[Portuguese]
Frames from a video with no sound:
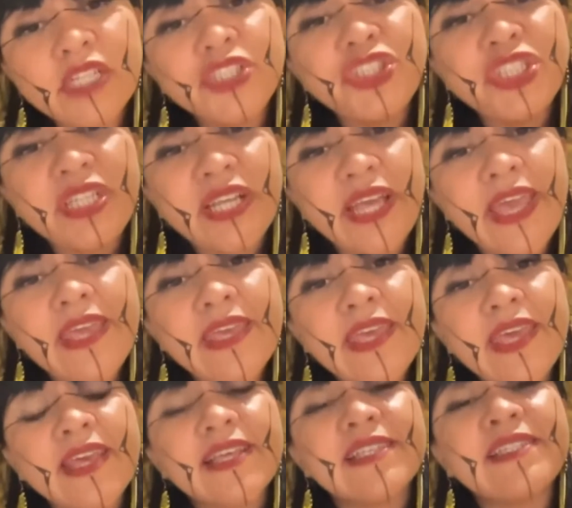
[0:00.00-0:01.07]
de
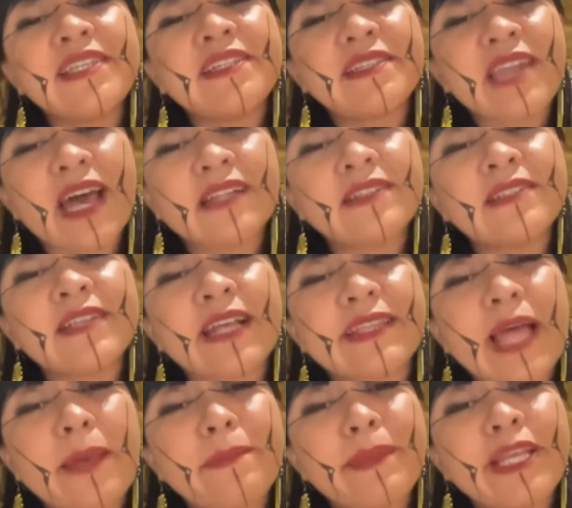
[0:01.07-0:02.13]
lei que se trata
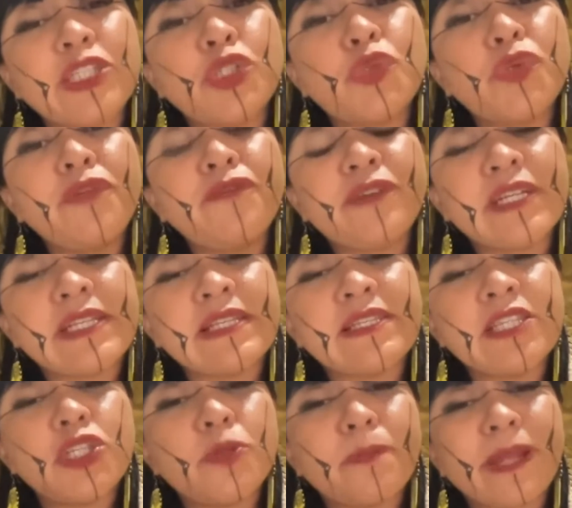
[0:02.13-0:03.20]
exatamente do
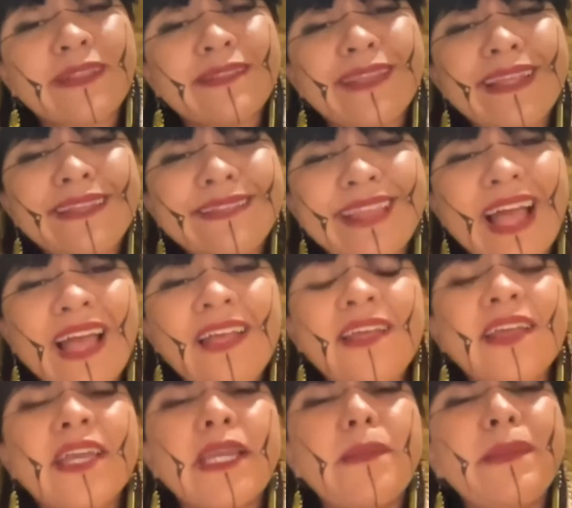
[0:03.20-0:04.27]
infanticídio para tentar
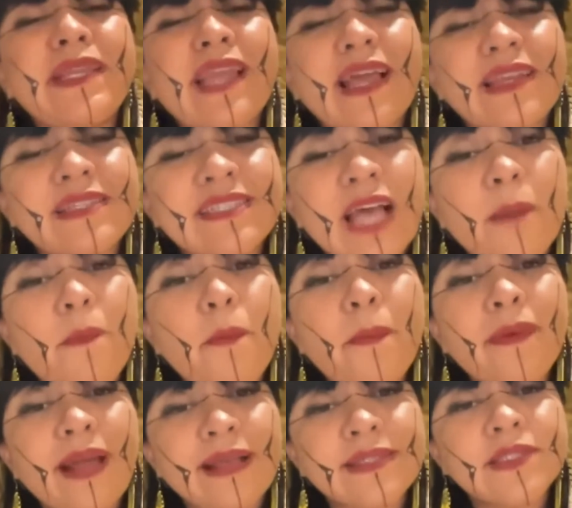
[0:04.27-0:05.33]
criminalizar a
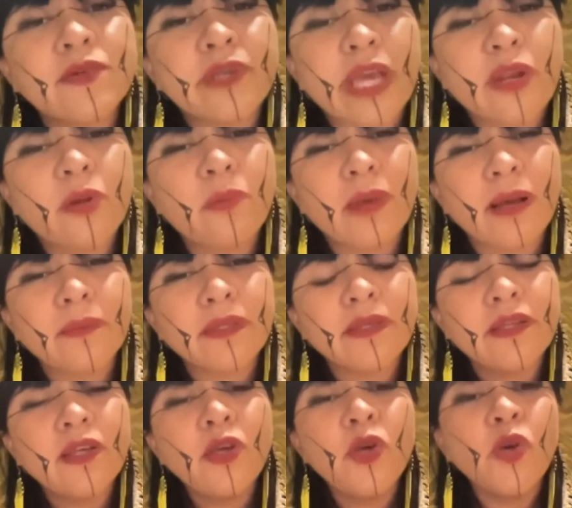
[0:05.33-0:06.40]
população
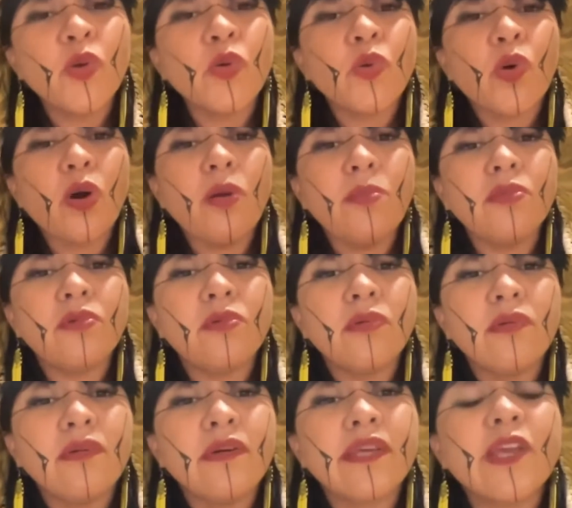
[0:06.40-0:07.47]
Yanomami.
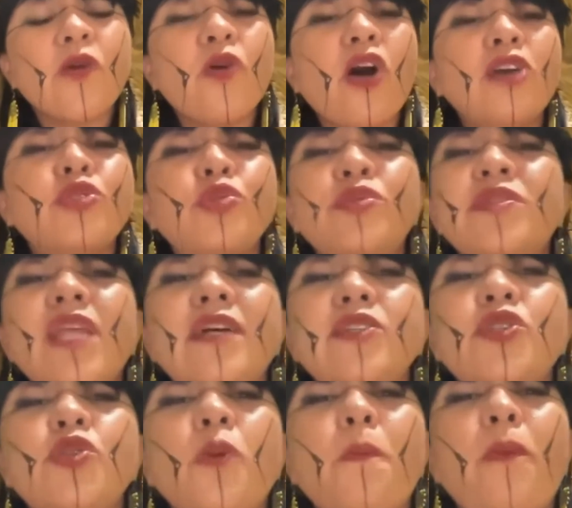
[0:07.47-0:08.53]
Como que eu gosto
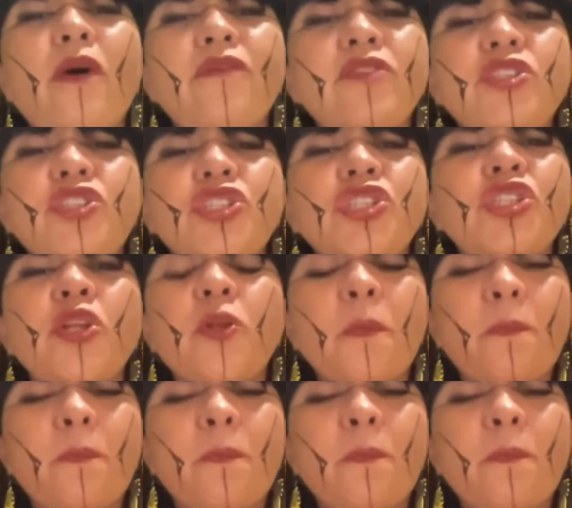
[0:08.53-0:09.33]
tanto do povo indígena,